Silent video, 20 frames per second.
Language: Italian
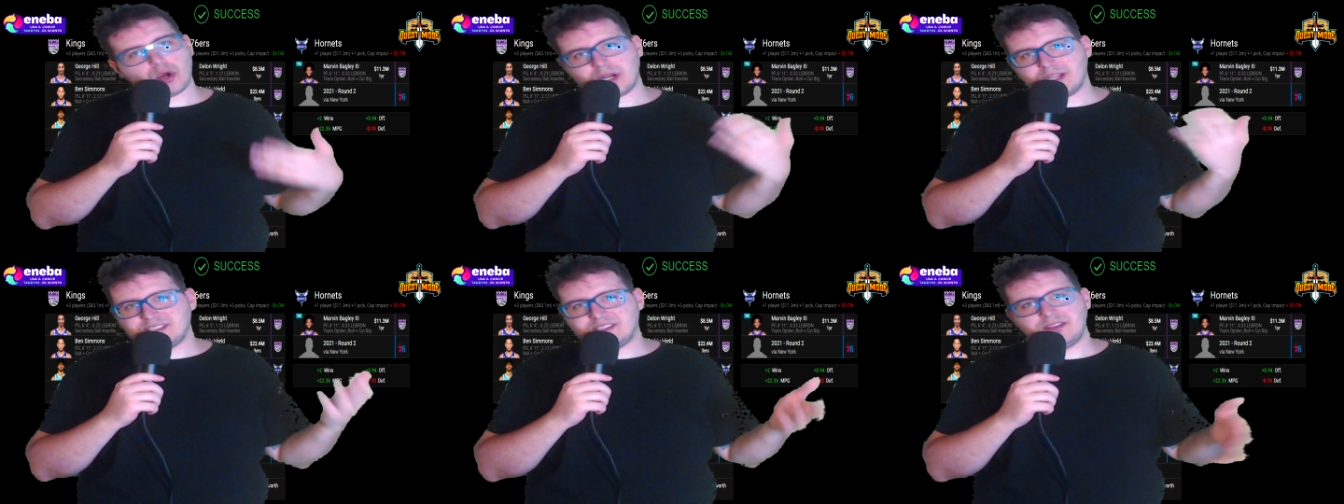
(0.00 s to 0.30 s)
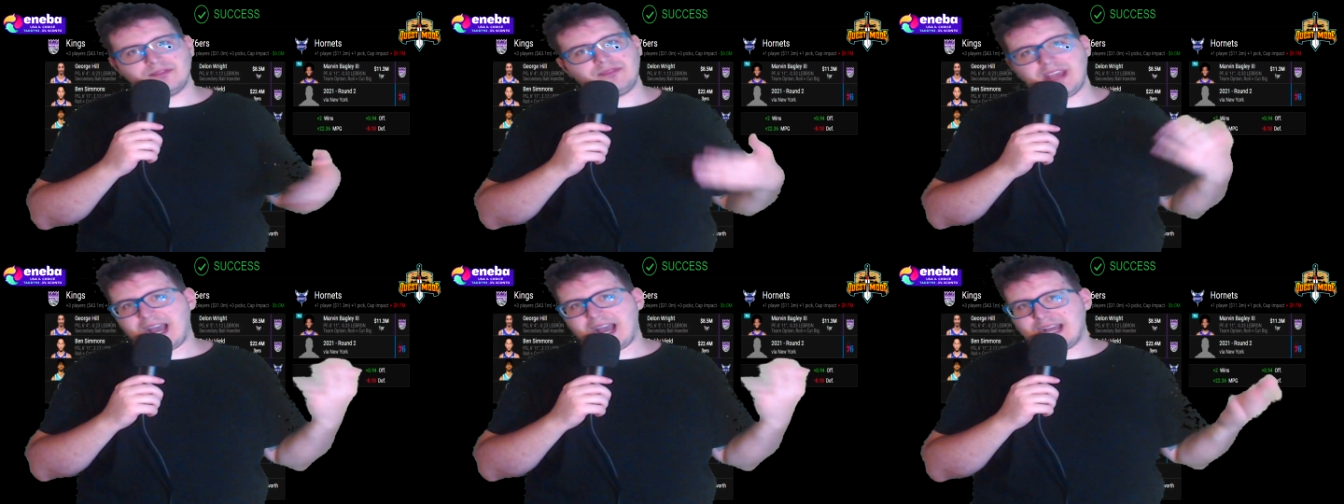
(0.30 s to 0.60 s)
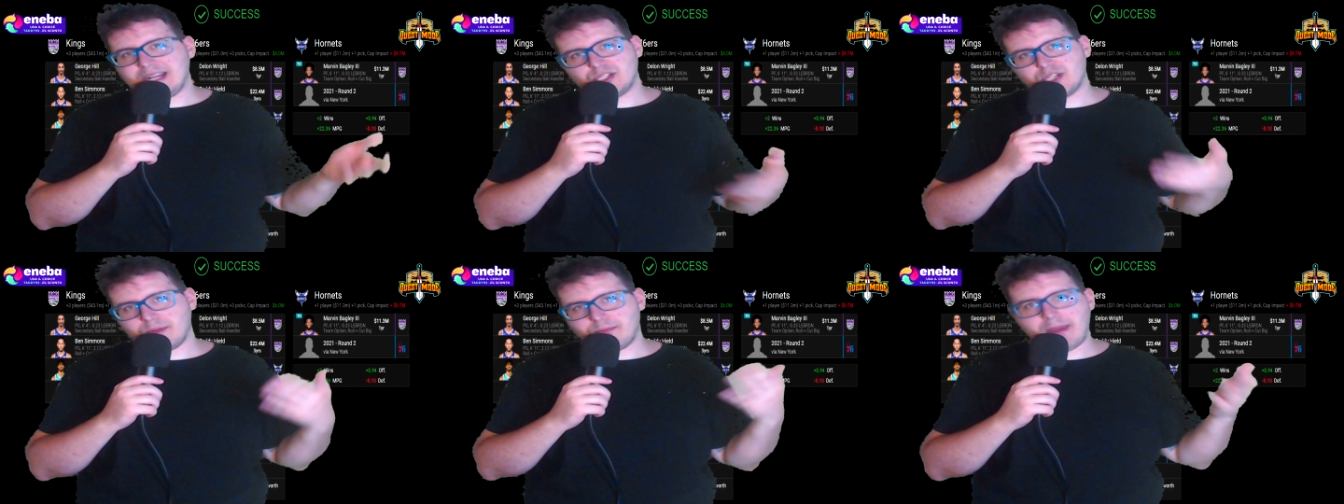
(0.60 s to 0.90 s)
si
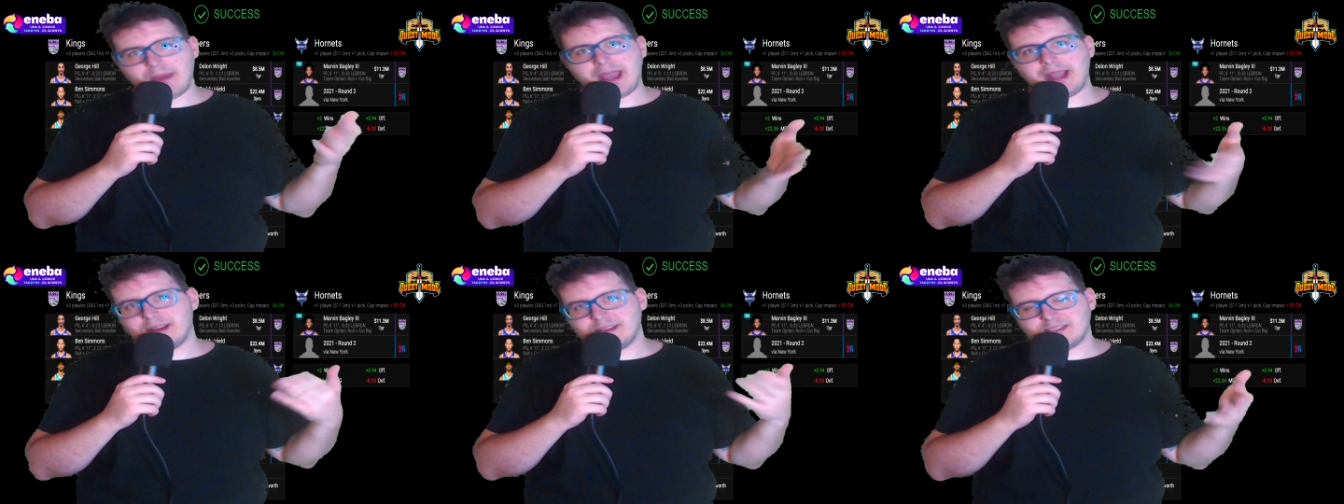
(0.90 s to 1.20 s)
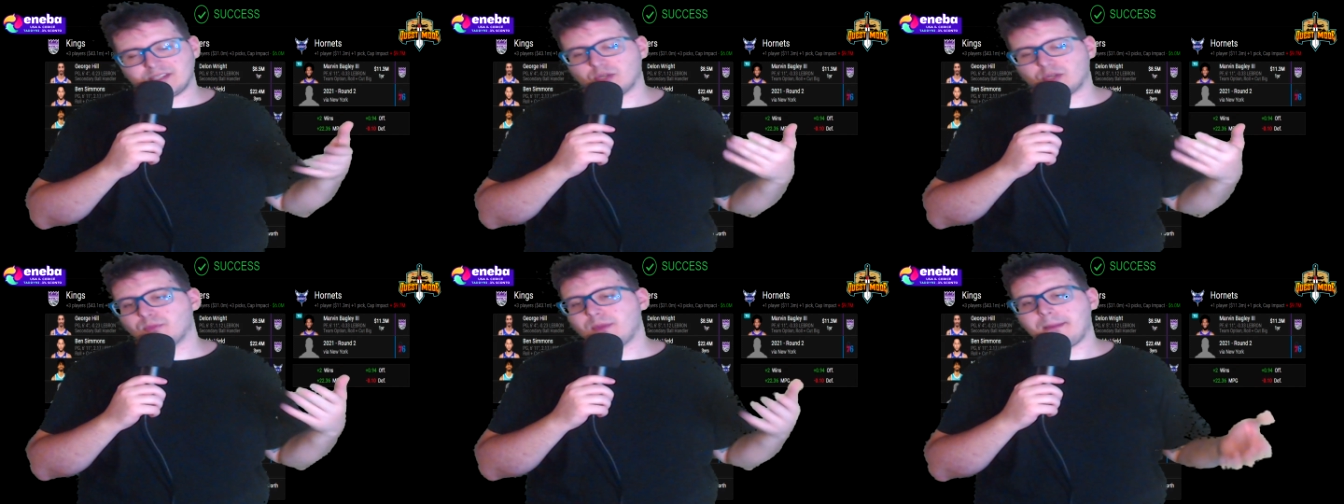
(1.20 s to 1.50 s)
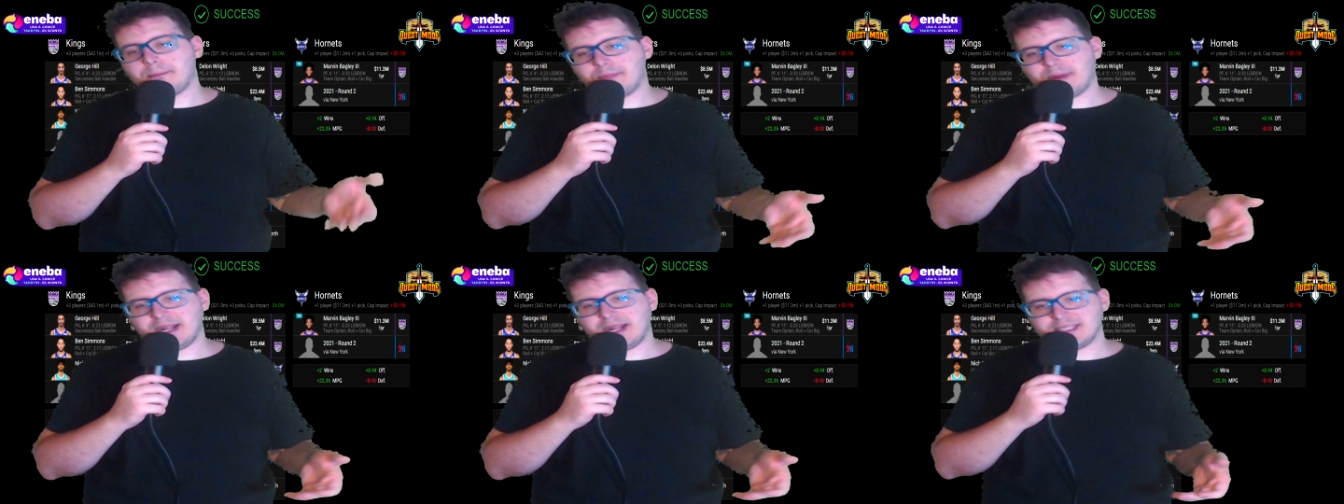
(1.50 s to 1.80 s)
viaggia e Bagley secondo me
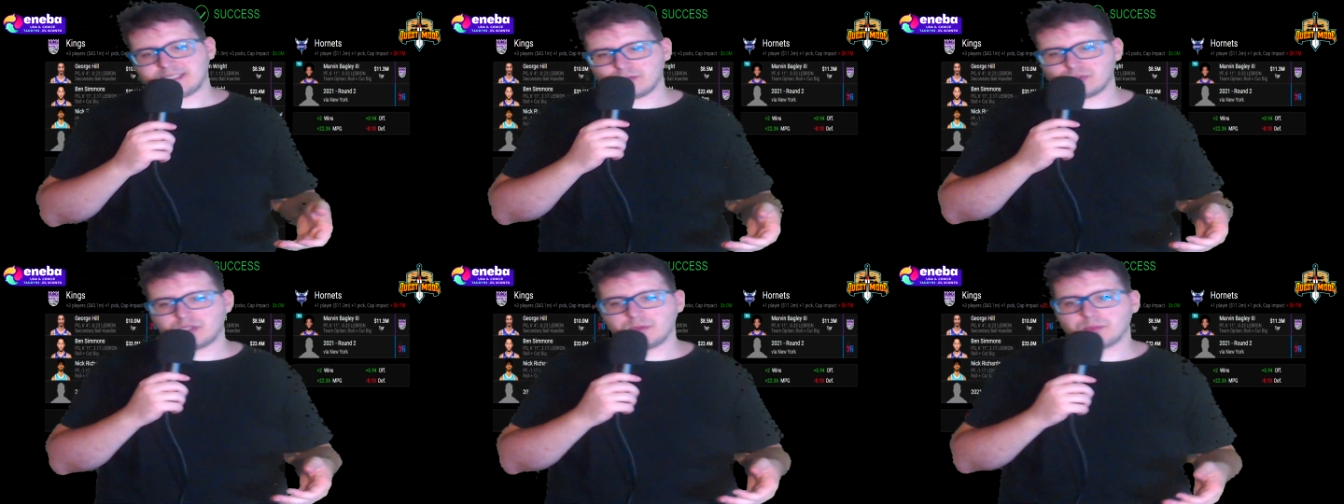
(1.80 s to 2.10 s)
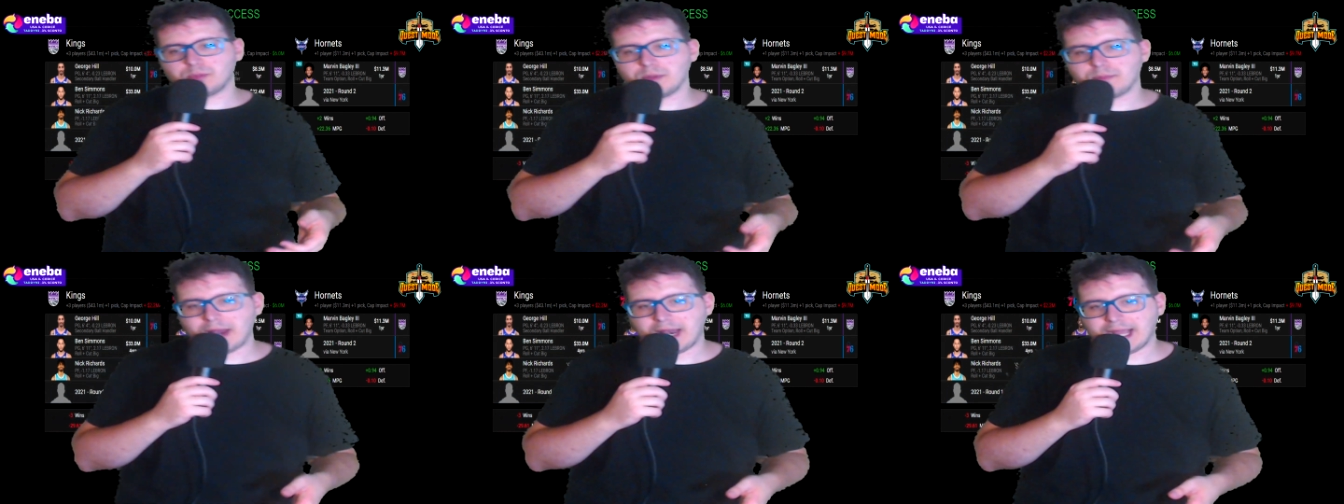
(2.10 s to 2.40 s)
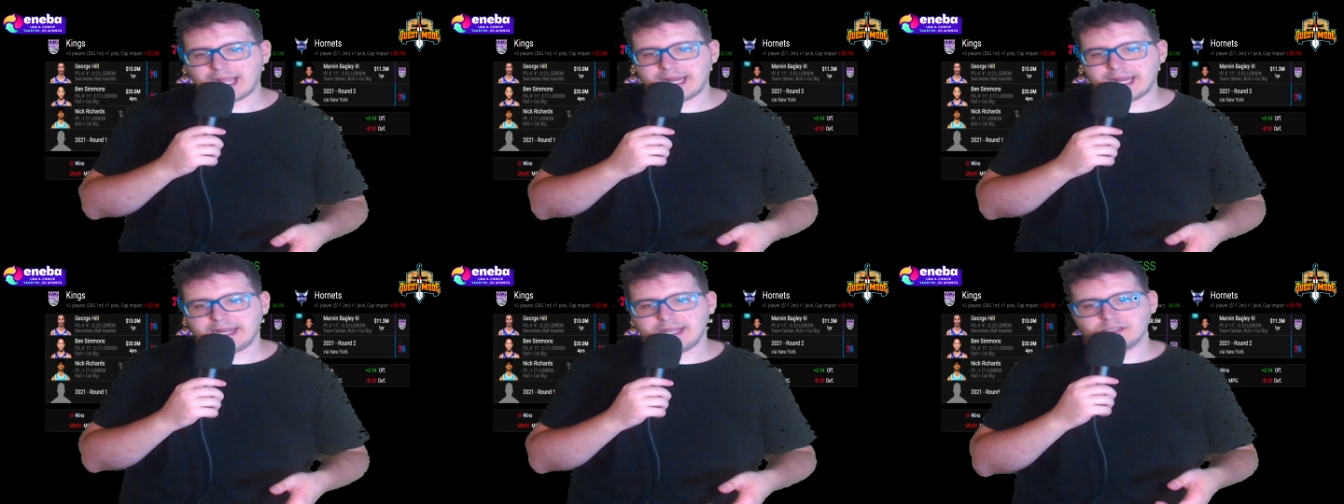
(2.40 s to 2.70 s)
apprezza questo tipo di
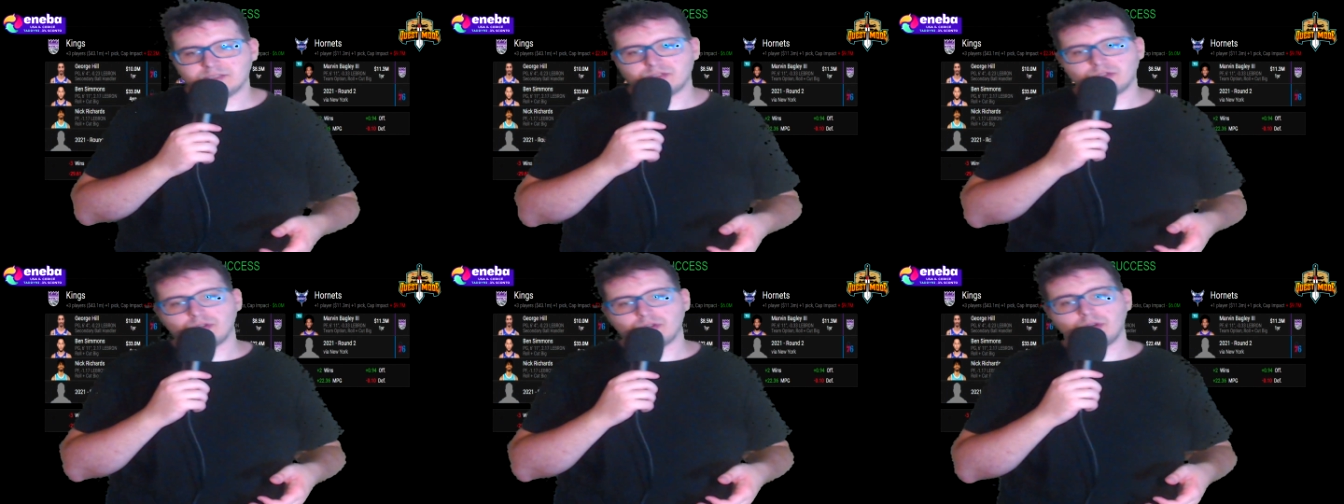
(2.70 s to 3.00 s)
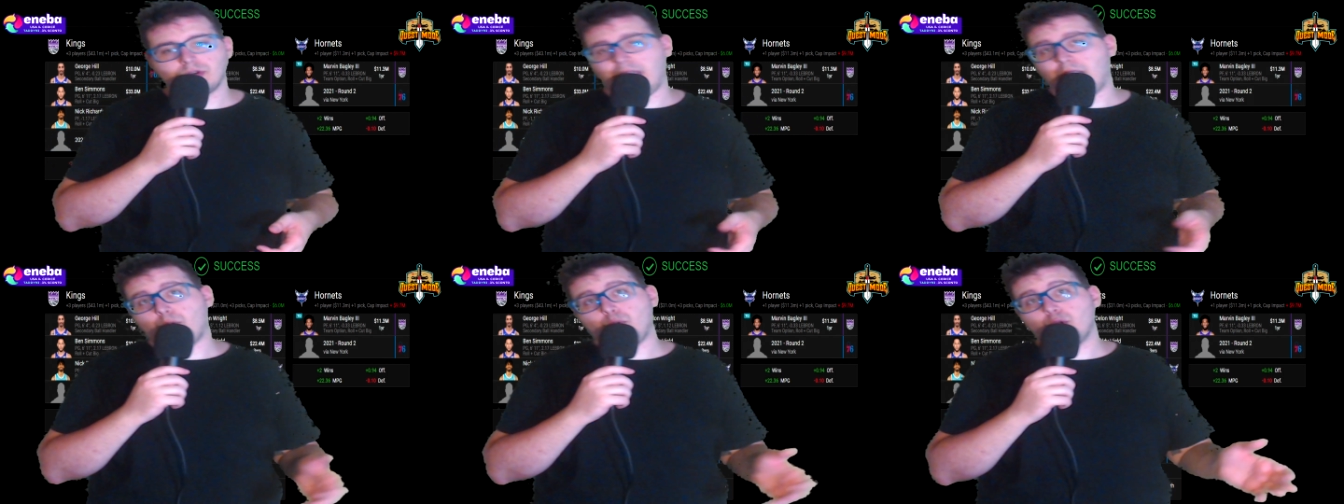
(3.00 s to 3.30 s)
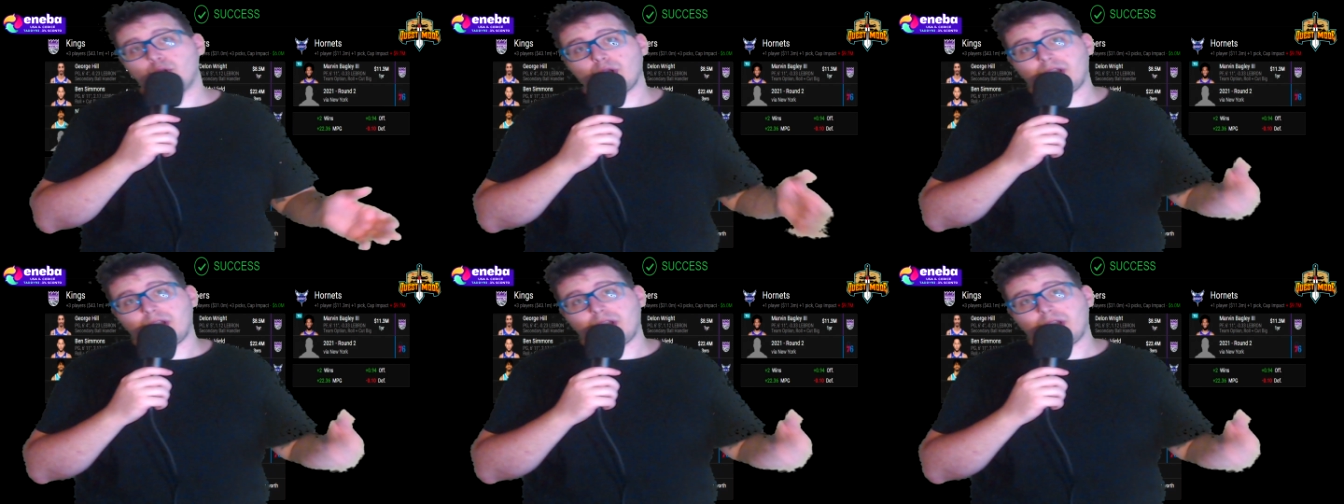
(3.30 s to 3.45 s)
pallacanestro, che è quello che